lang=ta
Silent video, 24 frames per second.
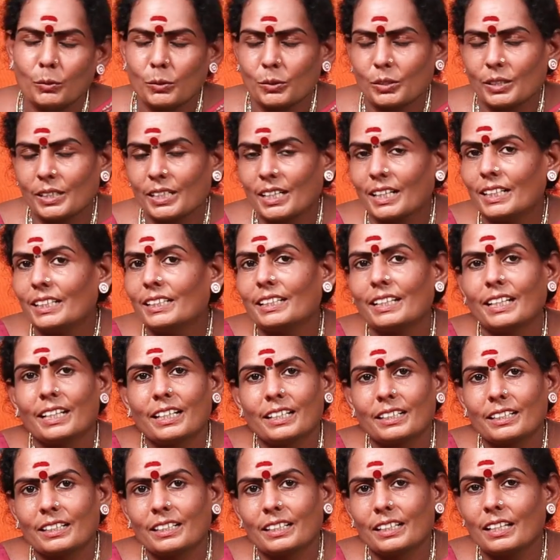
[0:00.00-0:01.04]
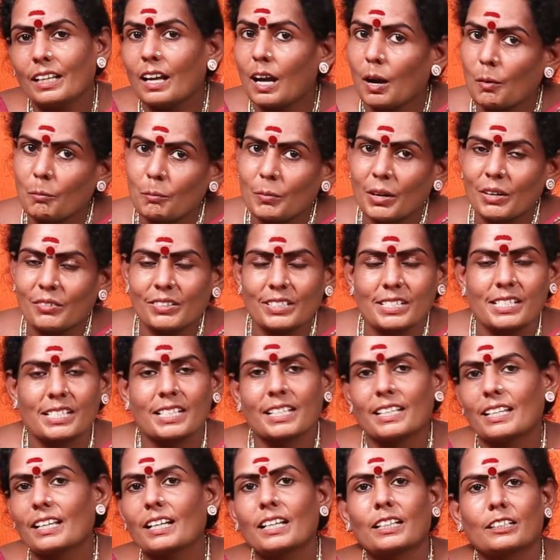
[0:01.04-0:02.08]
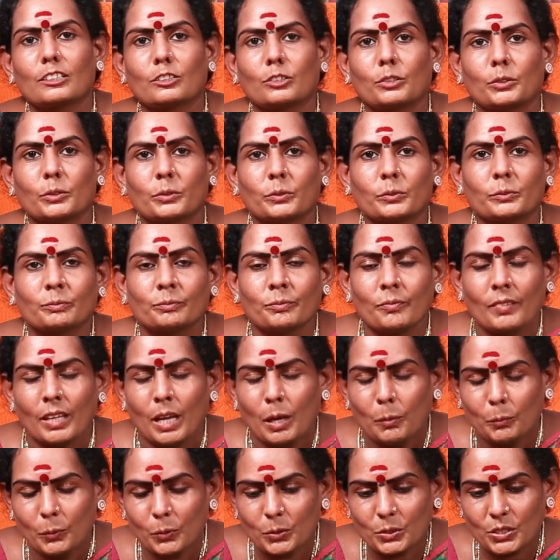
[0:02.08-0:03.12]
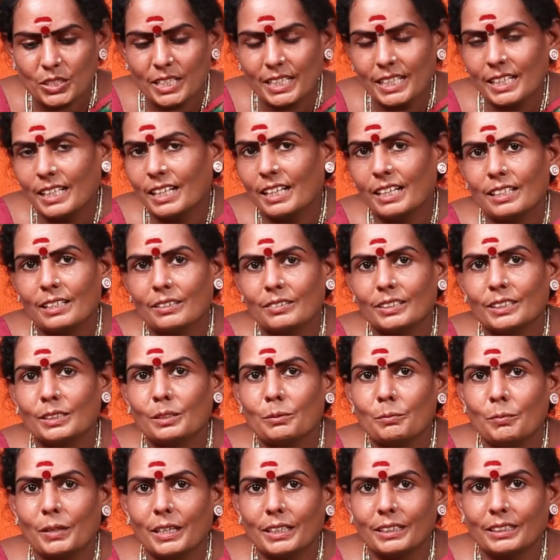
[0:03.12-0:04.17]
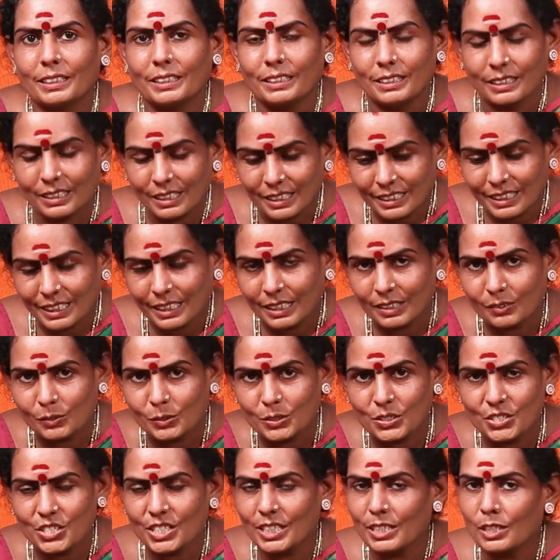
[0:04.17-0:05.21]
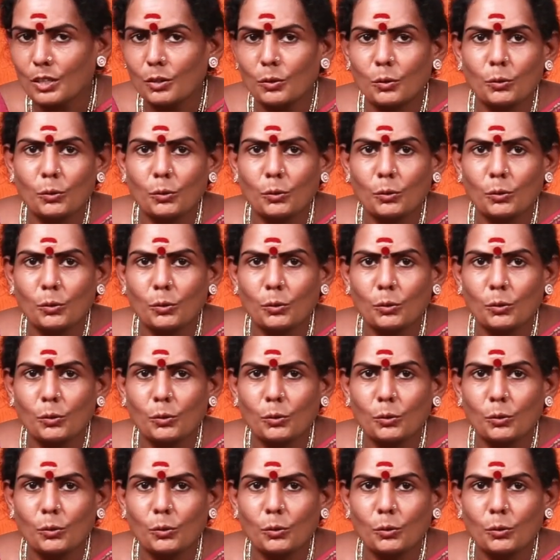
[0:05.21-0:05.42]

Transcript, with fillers: ஒரு நாள் நீங்கள் எடுக்கலாம் அமாவாசையாக இருக்கணும் பூசணிக்காயில் வந்து பார்த்தீங்கன்னா நீங்கள் ஒரு சின்ன